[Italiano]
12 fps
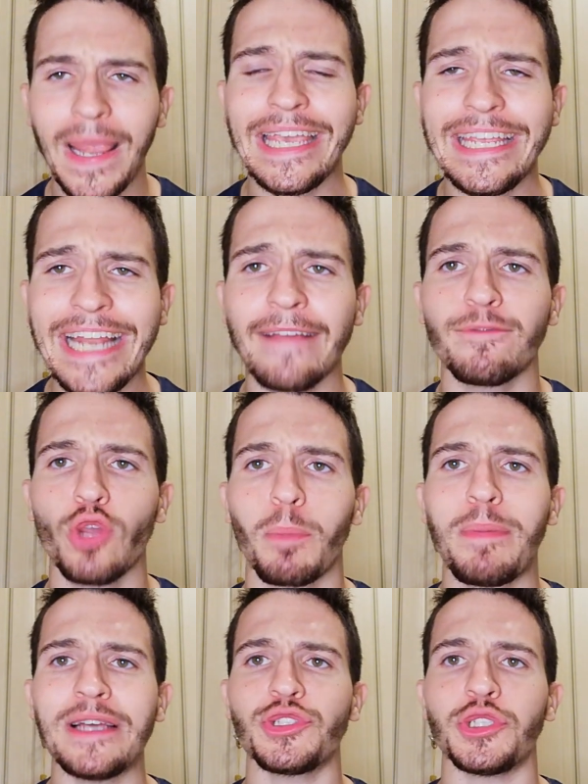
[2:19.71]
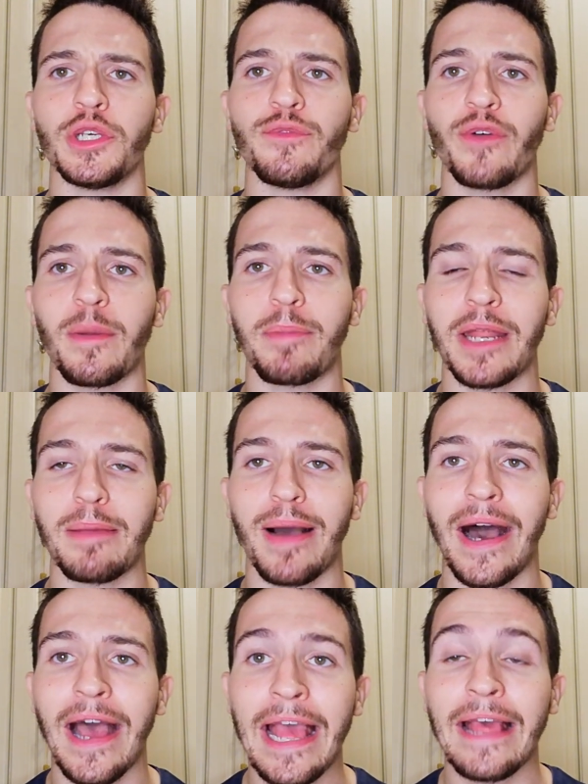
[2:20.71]
in doppia cifra
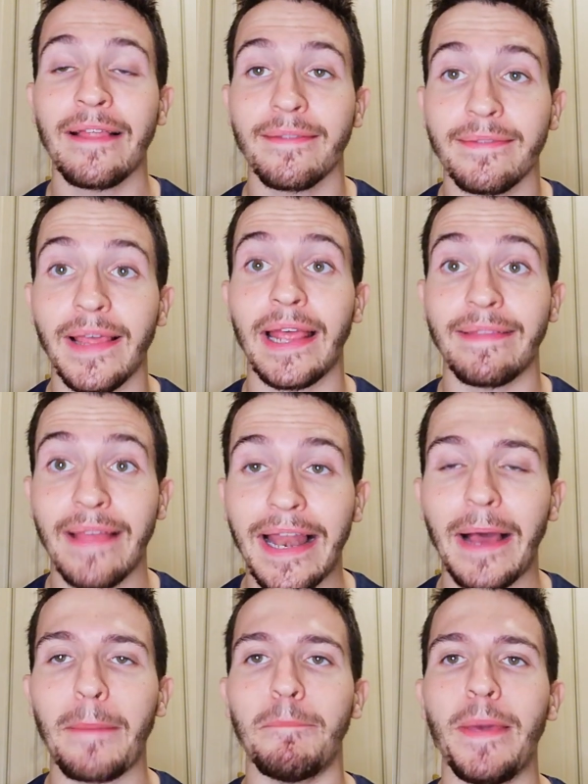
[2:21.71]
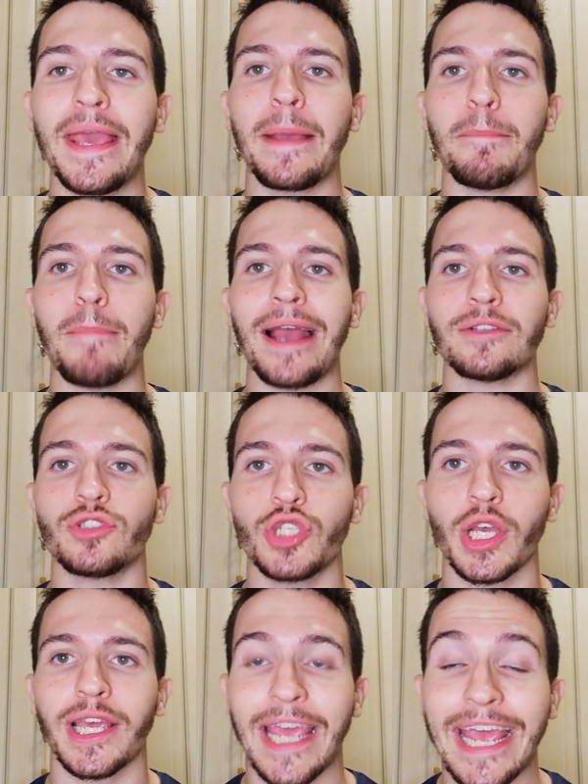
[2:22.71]
prima del big
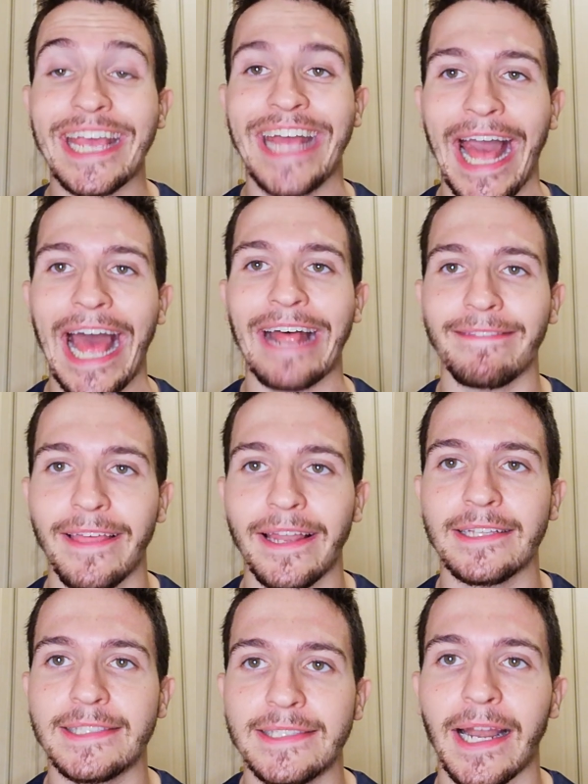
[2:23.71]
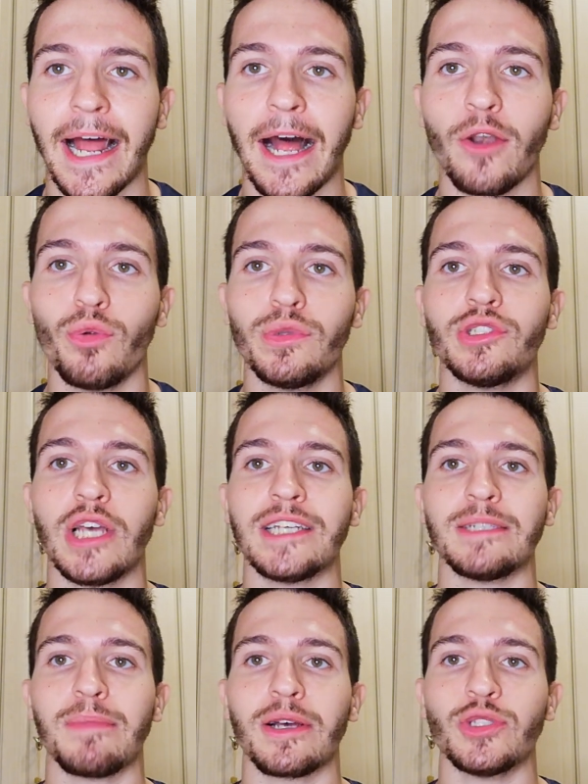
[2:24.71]
match che caratterizzerà
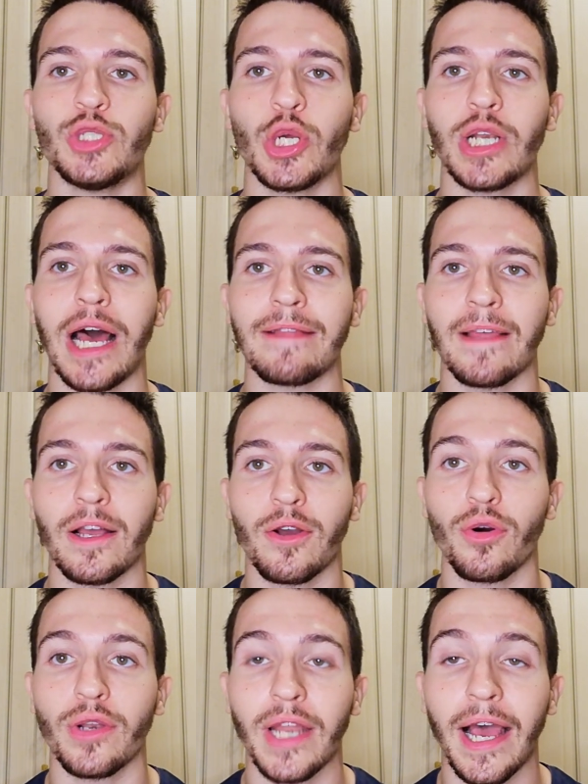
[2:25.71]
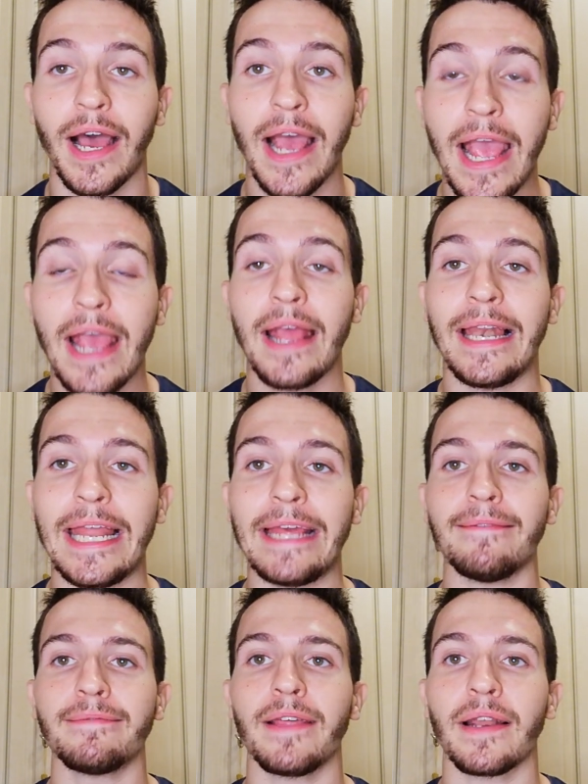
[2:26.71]
l'undicesima giornata con
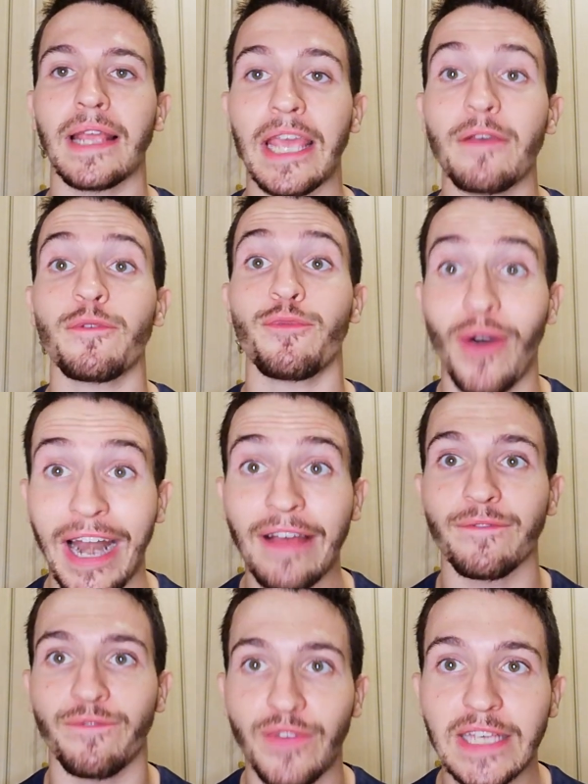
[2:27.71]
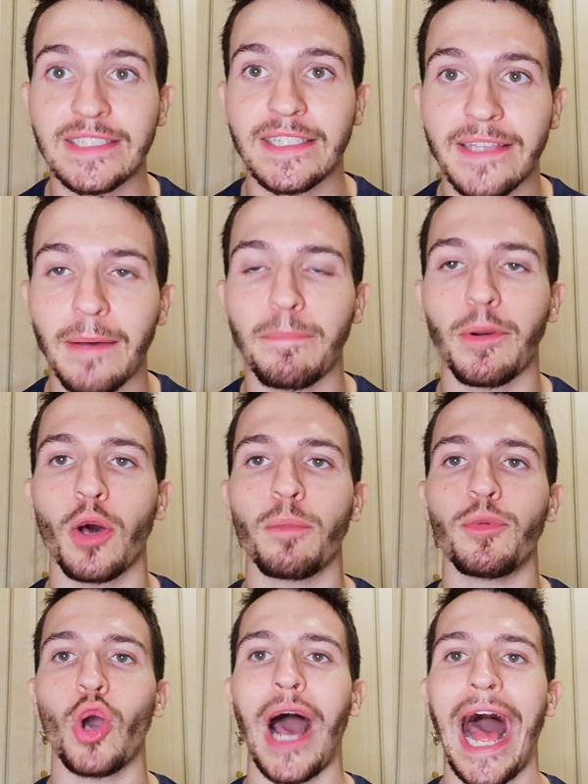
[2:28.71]
l'Inter che farà visita
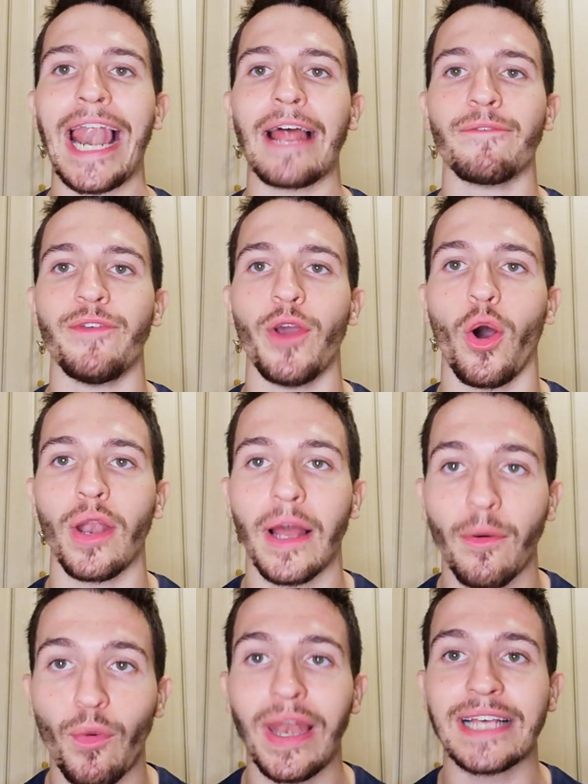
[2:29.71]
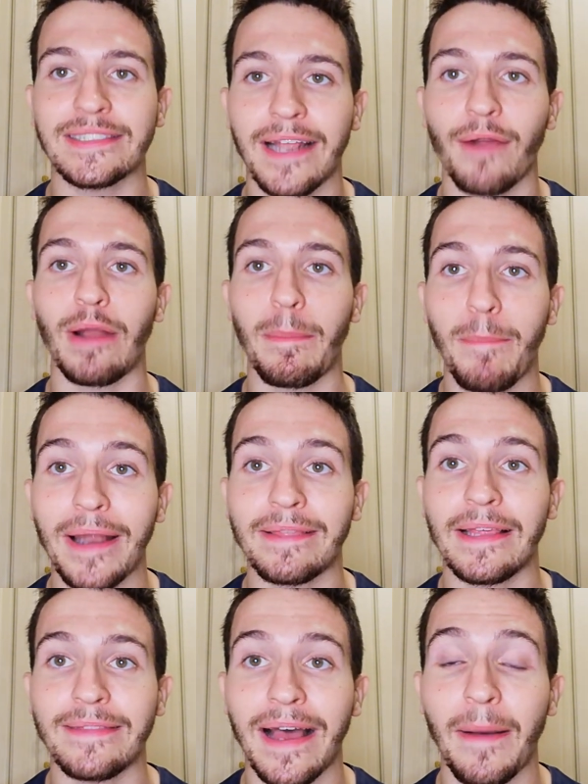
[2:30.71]
proprio alla Viola. Quella sarà una
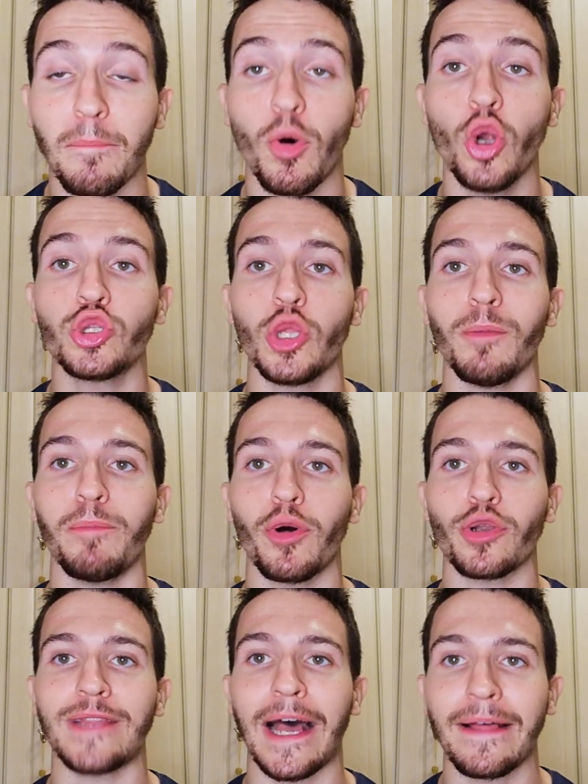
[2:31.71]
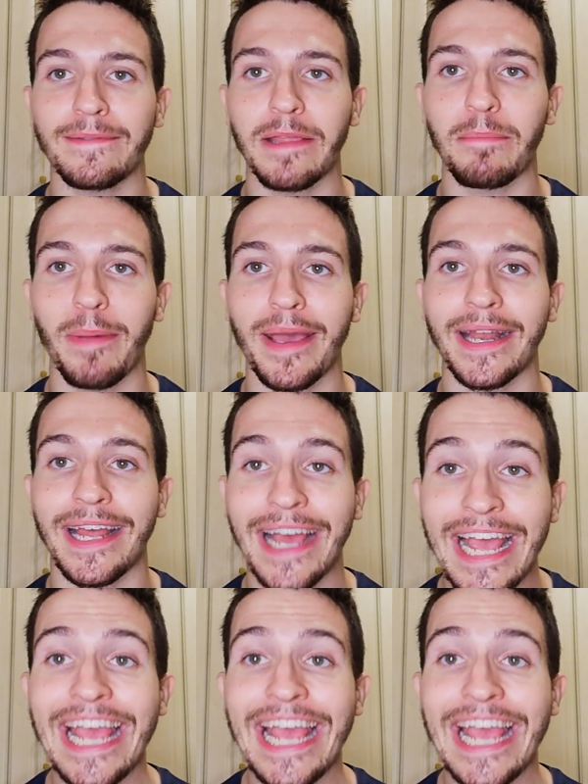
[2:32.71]
partita molto importante per